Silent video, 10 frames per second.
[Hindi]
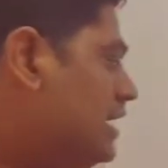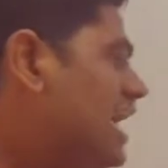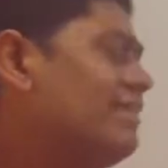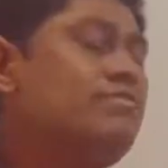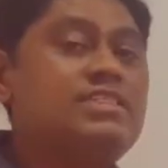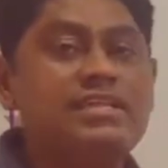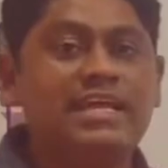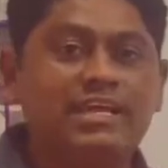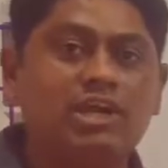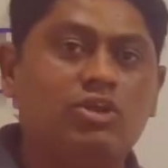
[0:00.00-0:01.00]
लैंग्वेज
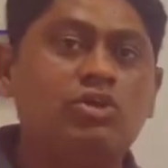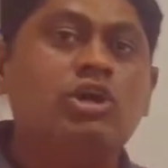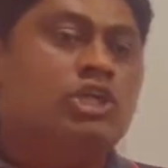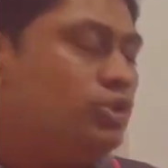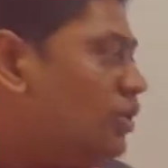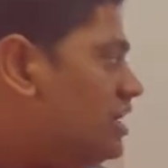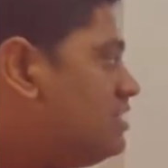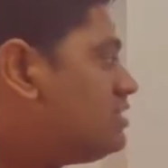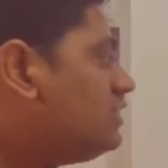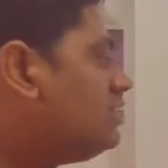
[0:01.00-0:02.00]
सिलेक्ट कर लो तो
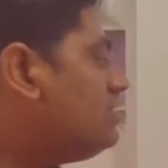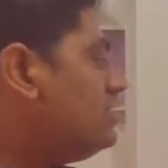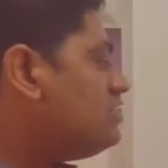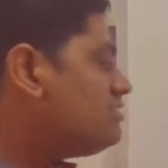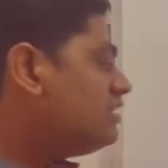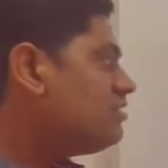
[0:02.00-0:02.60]
इस तरह इस